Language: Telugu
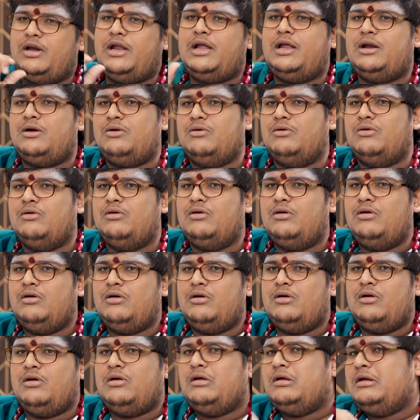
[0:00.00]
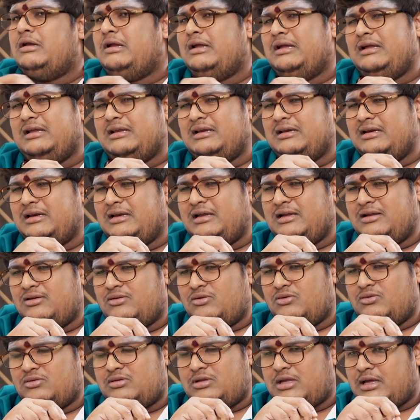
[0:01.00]
నేను
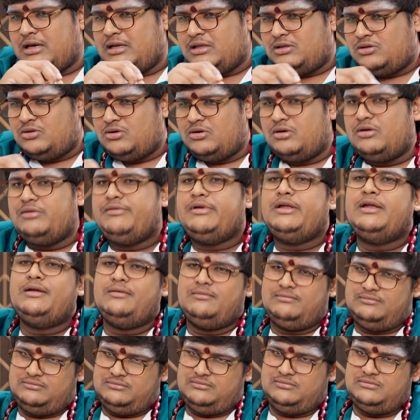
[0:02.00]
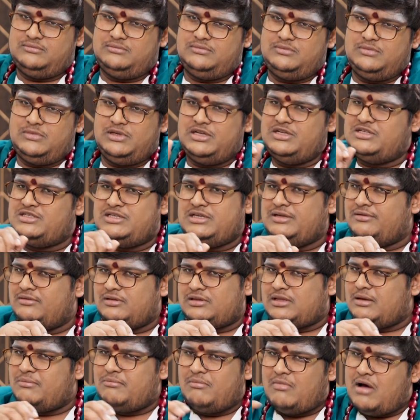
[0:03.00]
నేను దరిద్రుడివి నీ
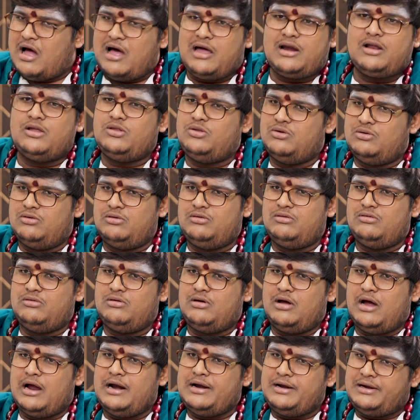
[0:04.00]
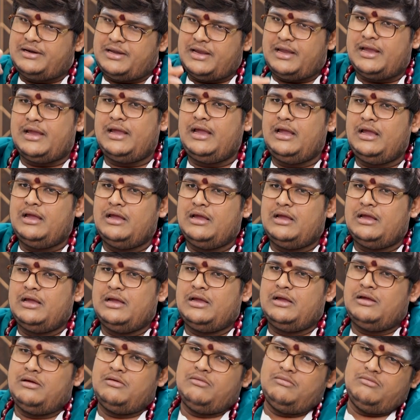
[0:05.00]
జీవితం మారదు అంటే
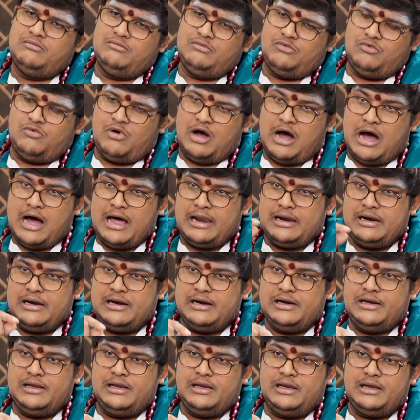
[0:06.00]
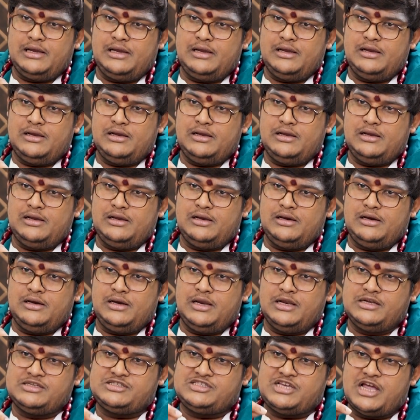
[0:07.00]
ఆల్రెడీ
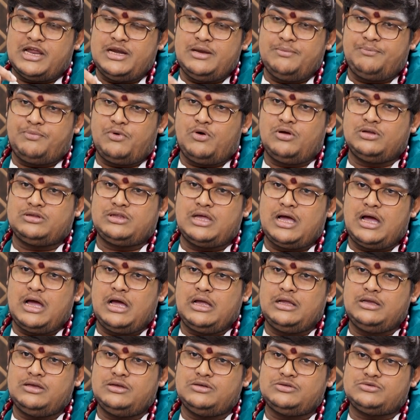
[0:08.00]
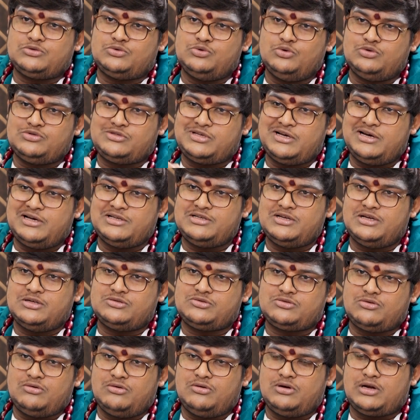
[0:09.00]
నేను చనిపోతా సూసైడ్
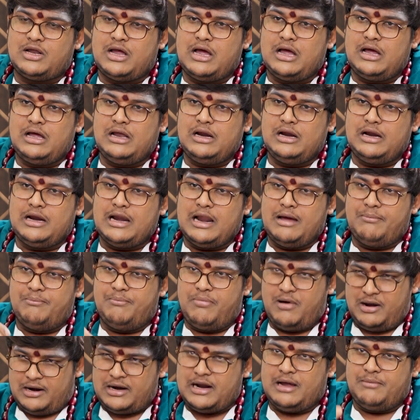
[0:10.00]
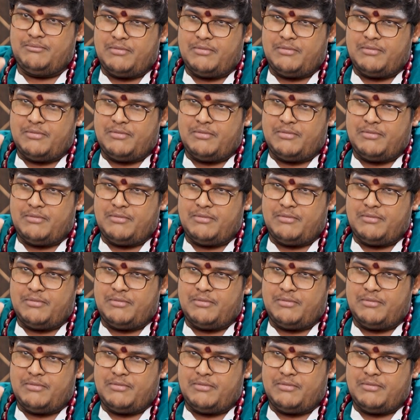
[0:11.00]
చేసుకుంటా నా నా